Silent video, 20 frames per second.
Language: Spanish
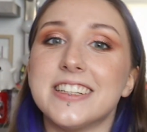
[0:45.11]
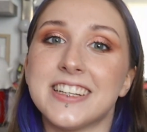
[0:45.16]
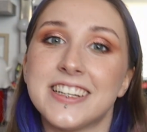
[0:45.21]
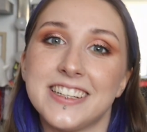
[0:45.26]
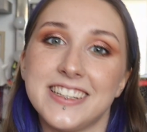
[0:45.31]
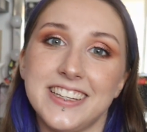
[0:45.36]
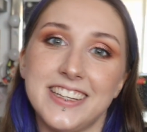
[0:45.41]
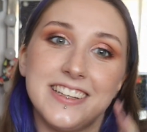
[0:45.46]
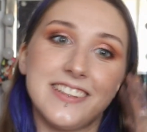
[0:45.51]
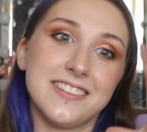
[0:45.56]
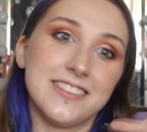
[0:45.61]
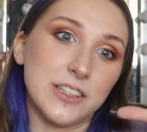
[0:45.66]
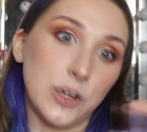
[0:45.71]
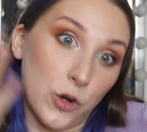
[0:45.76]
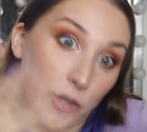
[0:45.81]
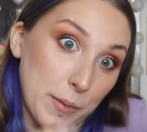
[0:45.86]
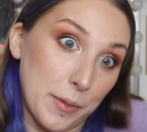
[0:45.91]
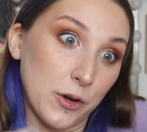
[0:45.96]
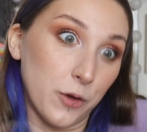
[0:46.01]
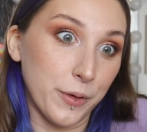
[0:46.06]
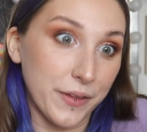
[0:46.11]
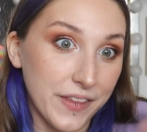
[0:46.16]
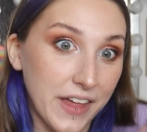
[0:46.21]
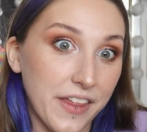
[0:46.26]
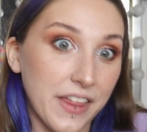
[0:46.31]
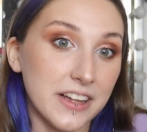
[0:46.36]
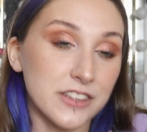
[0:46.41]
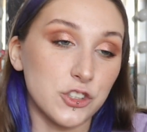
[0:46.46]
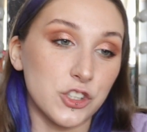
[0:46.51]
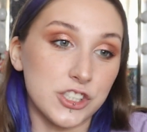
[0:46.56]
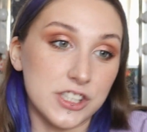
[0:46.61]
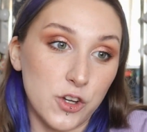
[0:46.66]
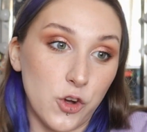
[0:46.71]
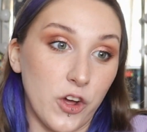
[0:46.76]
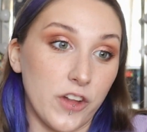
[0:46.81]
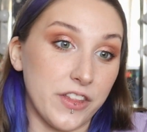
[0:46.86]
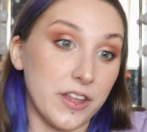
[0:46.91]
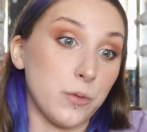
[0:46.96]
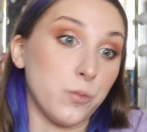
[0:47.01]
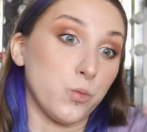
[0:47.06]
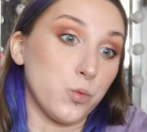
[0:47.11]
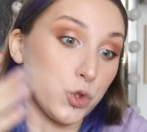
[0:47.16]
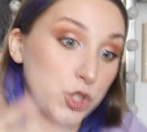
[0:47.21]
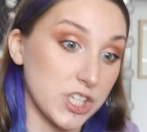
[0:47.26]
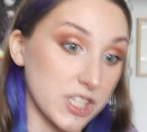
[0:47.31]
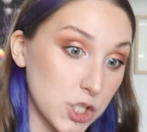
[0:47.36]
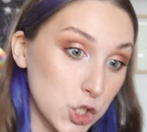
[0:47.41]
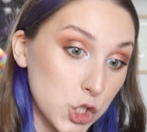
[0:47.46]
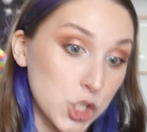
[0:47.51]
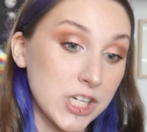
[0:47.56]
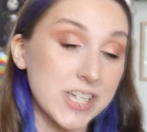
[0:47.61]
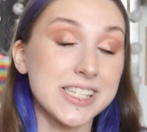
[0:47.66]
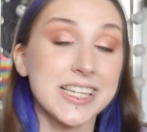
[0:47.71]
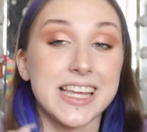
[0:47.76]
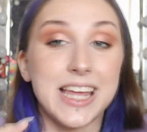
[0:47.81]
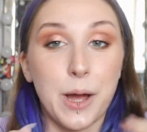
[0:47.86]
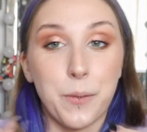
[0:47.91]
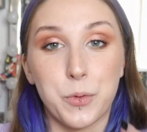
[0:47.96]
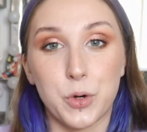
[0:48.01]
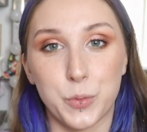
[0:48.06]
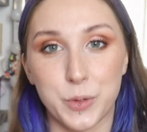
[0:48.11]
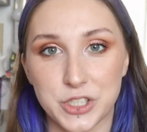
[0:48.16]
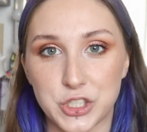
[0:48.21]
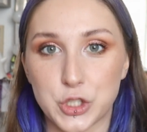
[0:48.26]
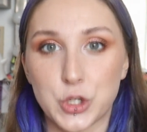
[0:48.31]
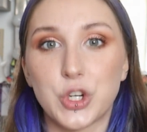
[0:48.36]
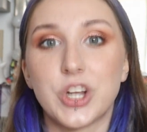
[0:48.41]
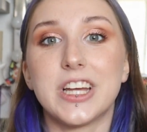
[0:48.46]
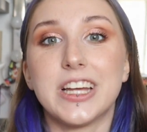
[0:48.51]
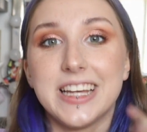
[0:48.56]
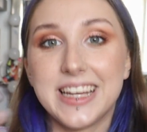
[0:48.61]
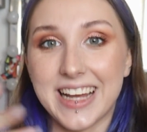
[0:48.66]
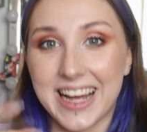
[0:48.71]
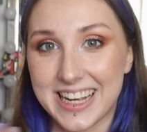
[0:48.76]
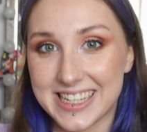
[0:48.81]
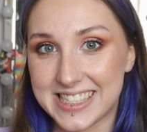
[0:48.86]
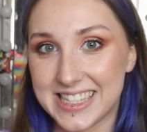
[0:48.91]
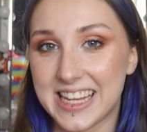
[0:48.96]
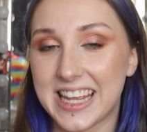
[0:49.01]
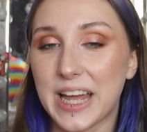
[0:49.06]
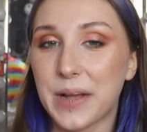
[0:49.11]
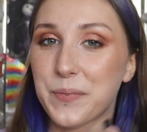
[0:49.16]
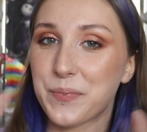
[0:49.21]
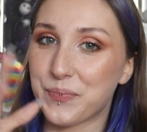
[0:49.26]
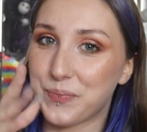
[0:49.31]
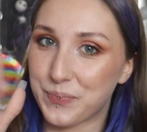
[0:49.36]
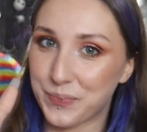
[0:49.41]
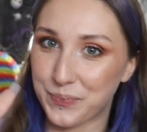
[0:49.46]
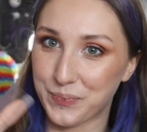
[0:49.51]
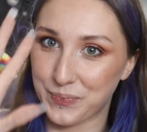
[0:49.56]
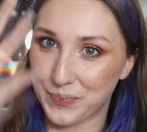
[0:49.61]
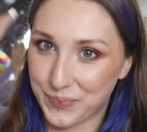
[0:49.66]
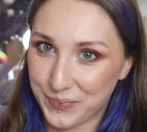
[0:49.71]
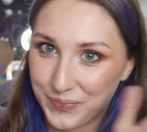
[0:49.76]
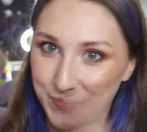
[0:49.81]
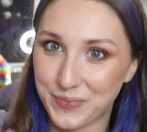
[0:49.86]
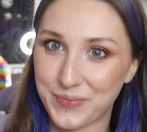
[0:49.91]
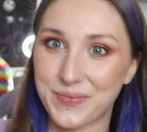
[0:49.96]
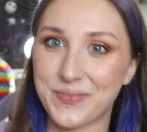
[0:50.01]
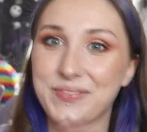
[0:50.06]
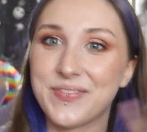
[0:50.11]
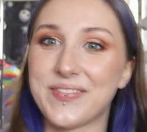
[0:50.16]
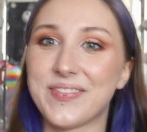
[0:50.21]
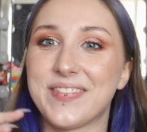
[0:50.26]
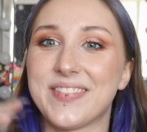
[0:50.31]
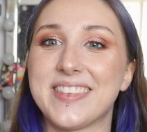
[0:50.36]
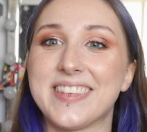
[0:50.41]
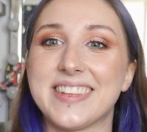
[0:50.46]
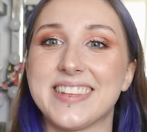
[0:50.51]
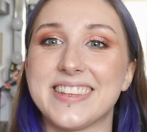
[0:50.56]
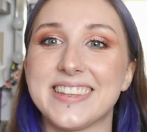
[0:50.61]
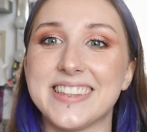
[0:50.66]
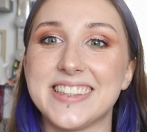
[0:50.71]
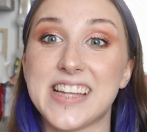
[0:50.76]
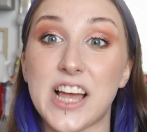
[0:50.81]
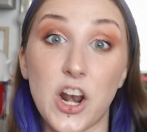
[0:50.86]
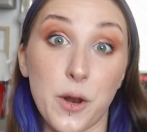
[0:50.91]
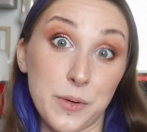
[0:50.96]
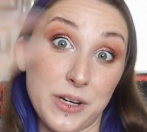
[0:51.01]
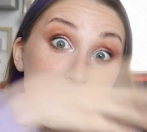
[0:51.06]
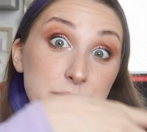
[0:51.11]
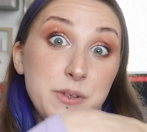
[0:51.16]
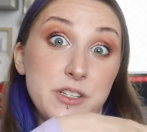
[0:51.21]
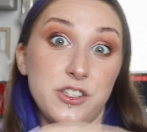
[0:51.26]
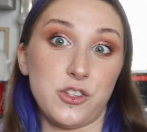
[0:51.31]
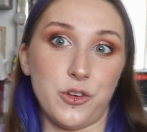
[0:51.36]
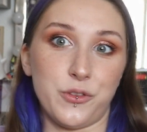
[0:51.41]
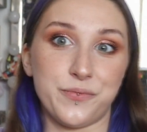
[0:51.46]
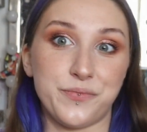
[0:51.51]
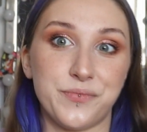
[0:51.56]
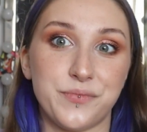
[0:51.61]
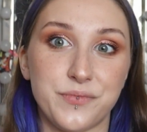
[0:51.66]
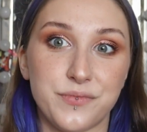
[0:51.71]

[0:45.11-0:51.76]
y con la mano vendada, entonces tengo que hacer muchas cosas y aprovecho. Así que ya lo habréis visto.